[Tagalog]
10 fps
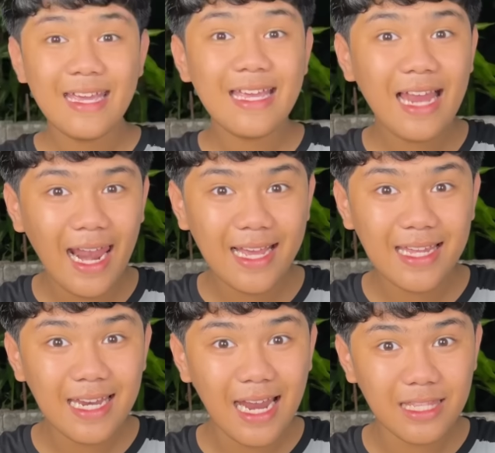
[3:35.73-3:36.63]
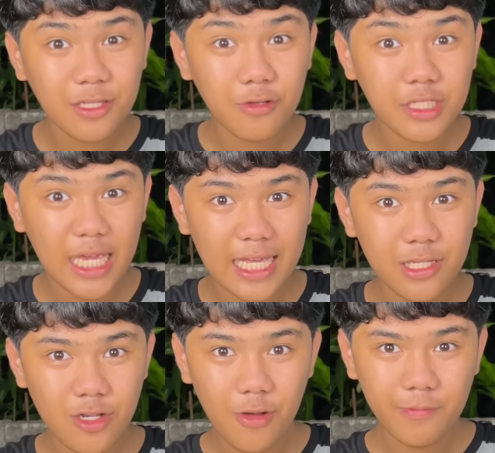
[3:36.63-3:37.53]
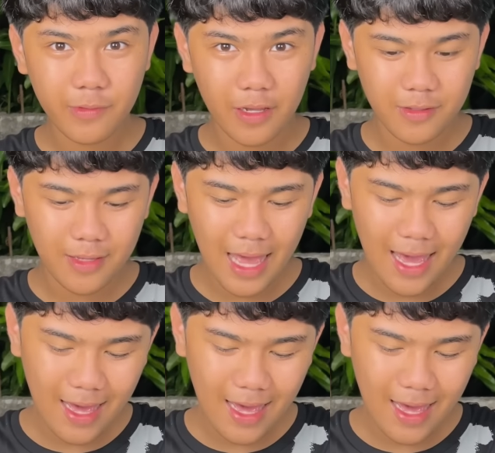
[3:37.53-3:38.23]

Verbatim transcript: Ilalagay na natin itong chicken soup. So, ito na.